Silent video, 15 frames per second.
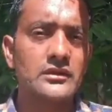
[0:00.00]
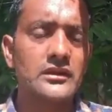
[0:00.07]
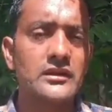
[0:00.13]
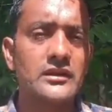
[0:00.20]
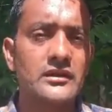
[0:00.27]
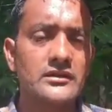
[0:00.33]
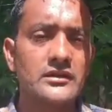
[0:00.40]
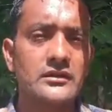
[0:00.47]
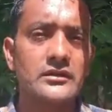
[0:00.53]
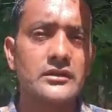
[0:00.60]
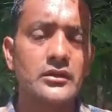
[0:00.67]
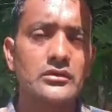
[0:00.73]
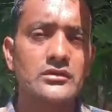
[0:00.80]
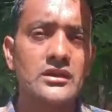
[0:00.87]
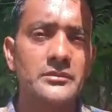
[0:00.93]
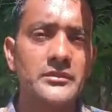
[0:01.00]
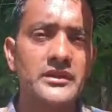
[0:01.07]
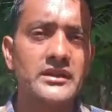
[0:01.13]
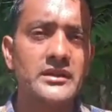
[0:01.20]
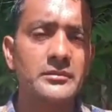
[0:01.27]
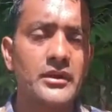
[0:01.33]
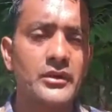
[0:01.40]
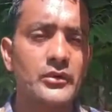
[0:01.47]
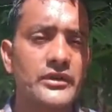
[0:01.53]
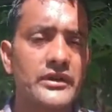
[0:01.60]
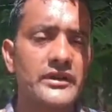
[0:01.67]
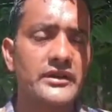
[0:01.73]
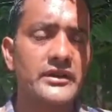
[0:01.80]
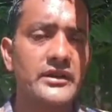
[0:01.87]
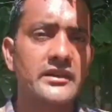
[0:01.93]
के लक्षणों की रोकथाम के लिए मायु
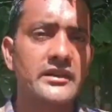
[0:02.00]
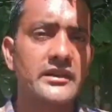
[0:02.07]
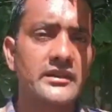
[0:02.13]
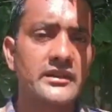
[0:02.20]
कीट के